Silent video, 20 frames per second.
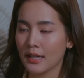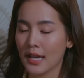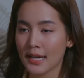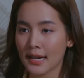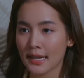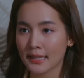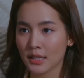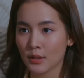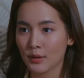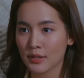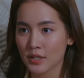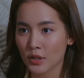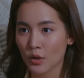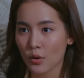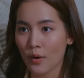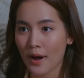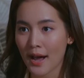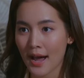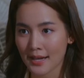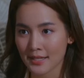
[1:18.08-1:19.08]
ถ้างั้นตะวันจะ
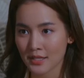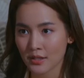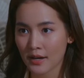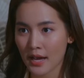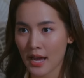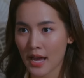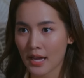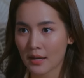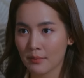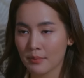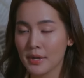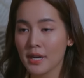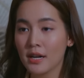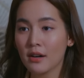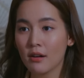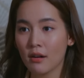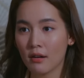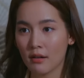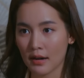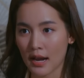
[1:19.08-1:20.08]
โทรหาเจ้านาย เพื่
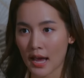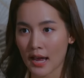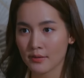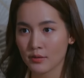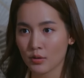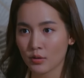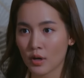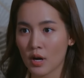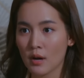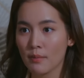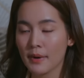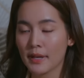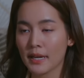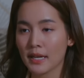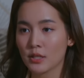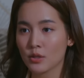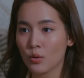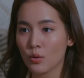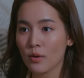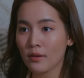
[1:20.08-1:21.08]
อขอไลฟ์สดเข้าไป
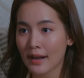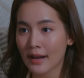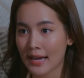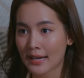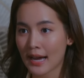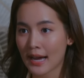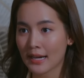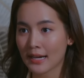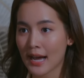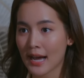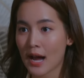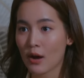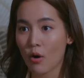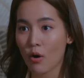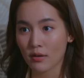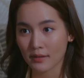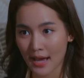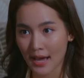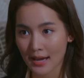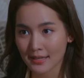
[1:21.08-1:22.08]
ในช่วงรายการข่าว
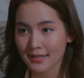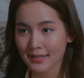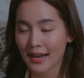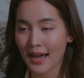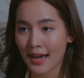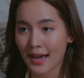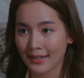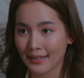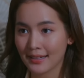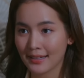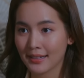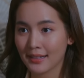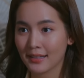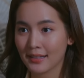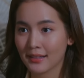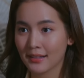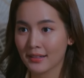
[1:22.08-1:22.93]
ของทางสถานี